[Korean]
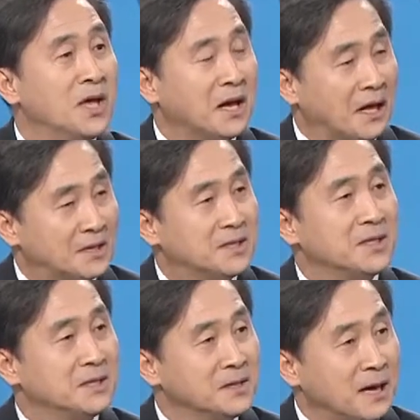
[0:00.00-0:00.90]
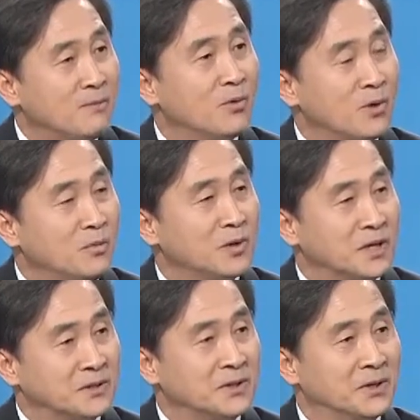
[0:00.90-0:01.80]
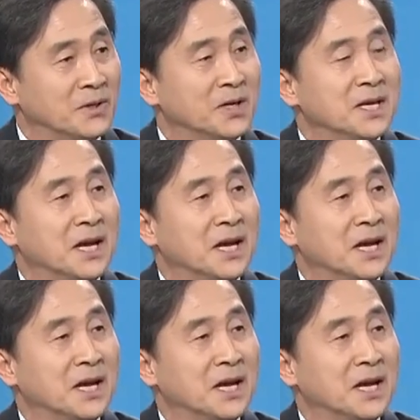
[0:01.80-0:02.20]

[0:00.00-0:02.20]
같이 이걸 한묶음으로 해서